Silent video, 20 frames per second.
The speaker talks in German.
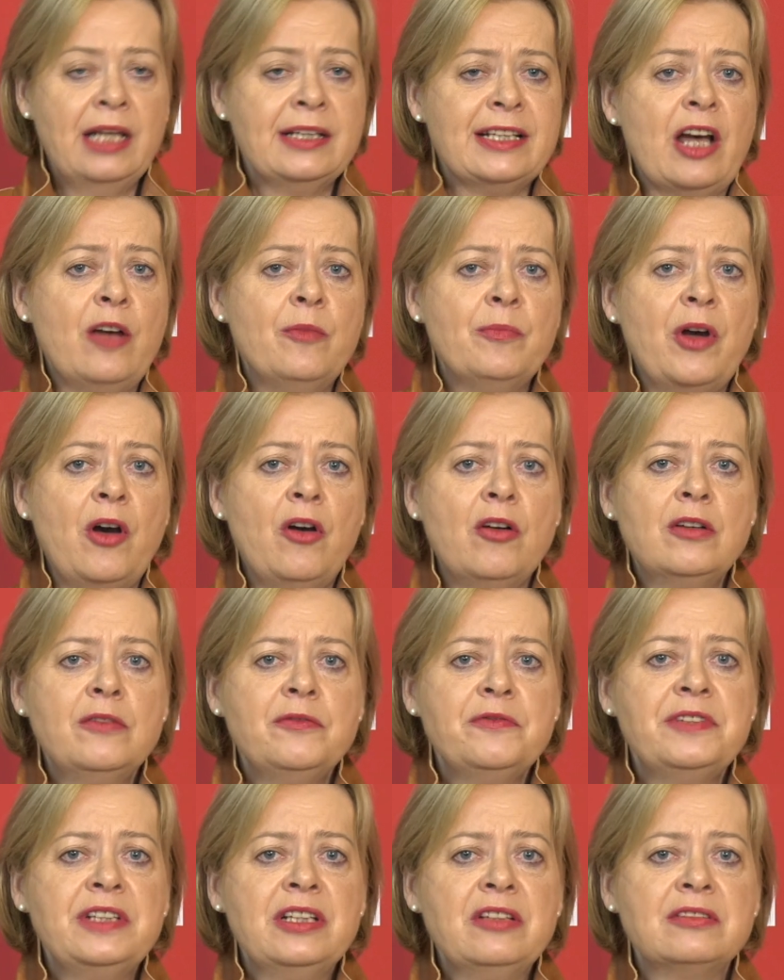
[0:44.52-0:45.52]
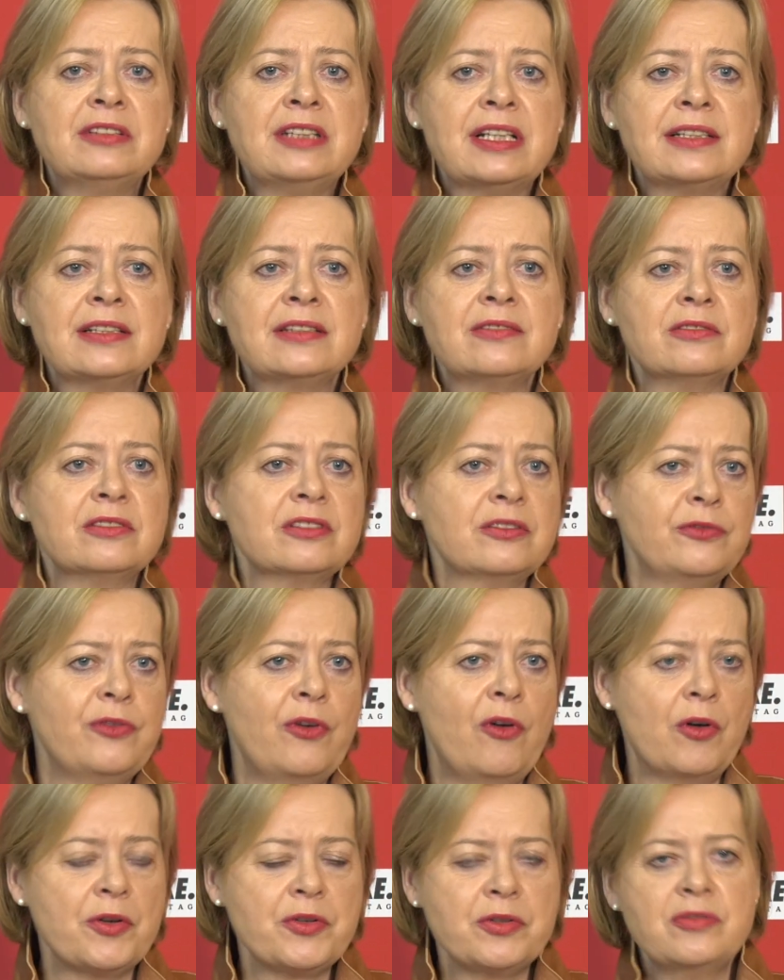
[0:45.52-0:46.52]
Darum brauchen wir, und das ist unsere
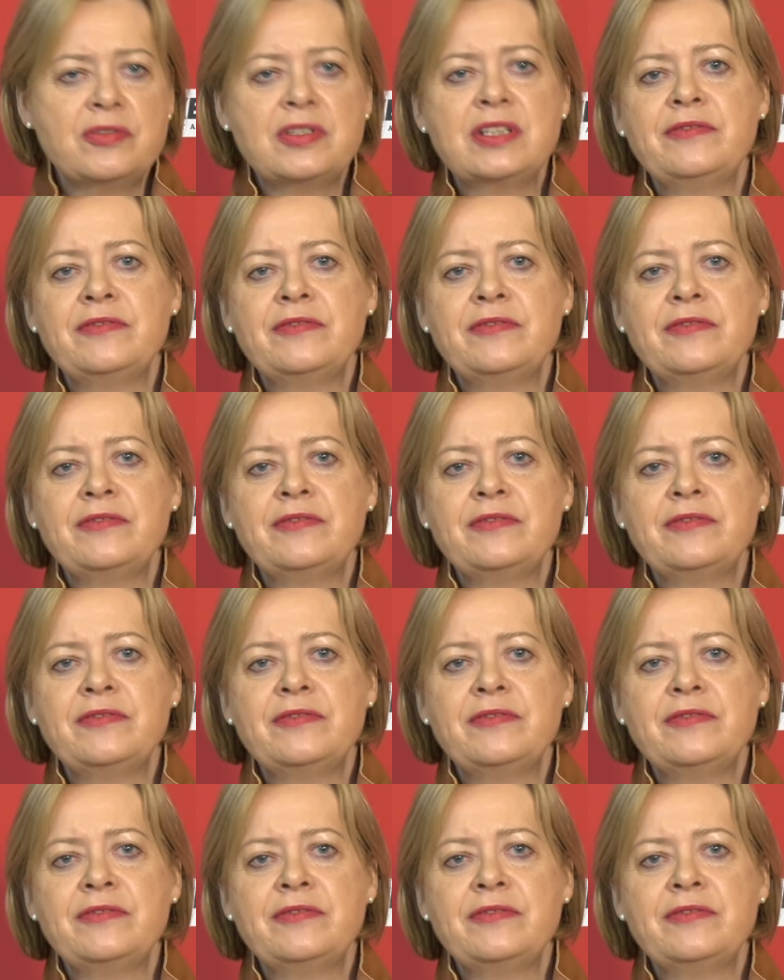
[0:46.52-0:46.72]
Forderung,